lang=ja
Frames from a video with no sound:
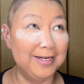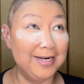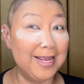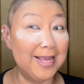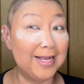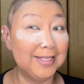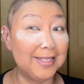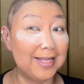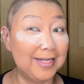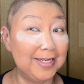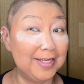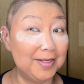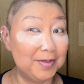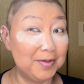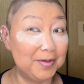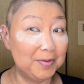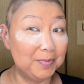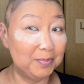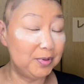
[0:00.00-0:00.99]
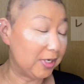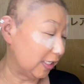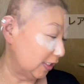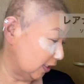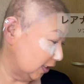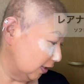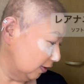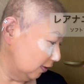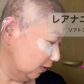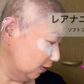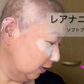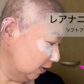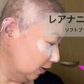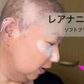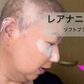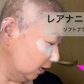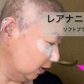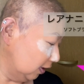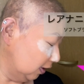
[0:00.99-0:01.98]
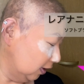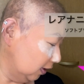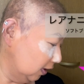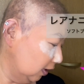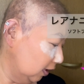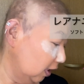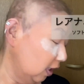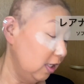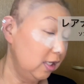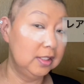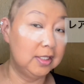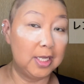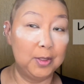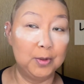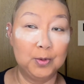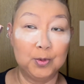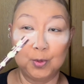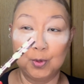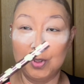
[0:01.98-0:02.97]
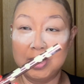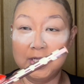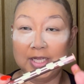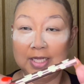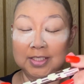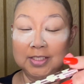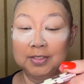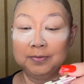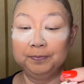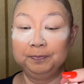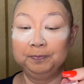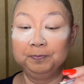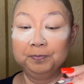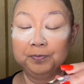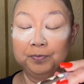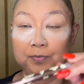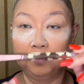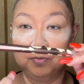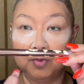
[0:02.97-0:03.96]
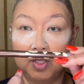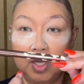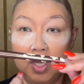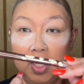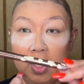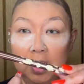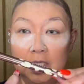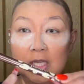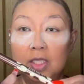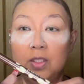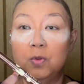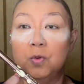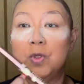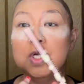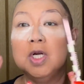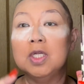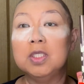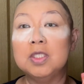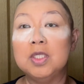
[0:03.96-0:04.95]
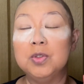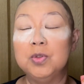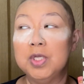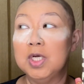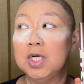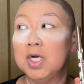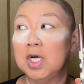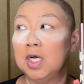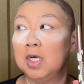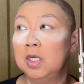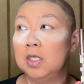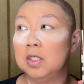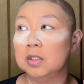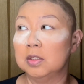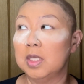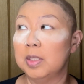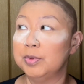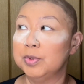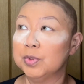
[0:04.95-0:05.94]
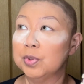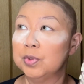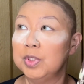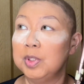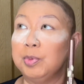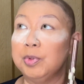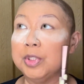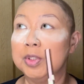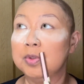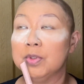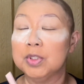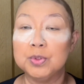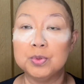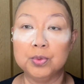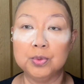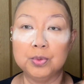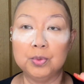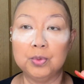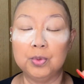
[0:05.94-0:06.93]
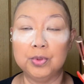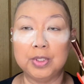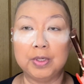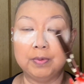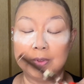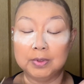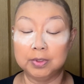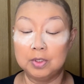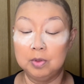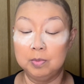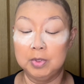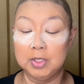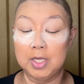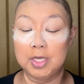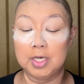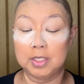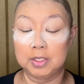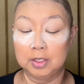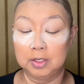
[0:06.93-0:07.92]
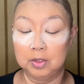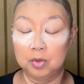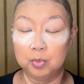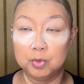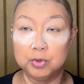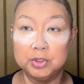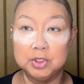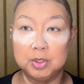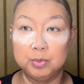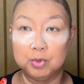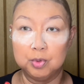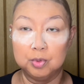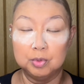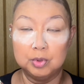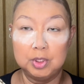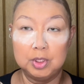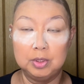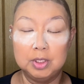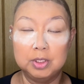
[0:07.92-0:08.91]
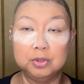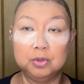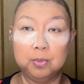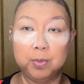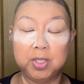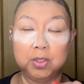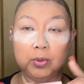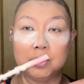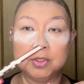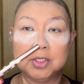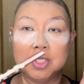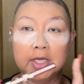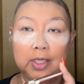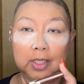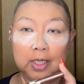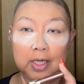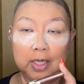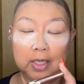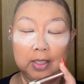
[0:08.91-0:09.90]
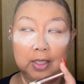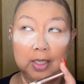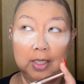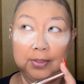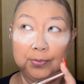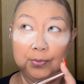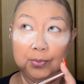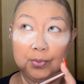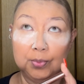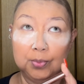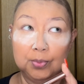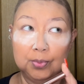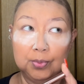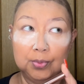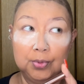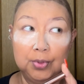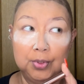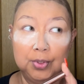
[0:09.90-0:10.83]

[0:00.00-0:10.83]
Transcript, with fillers: レアナニプラスっていうこれですネットで買ったのなんか多分ソニプラとかそういうところで割ってるみたいなんだけどボスイも行くのめんどくさいから、えっと、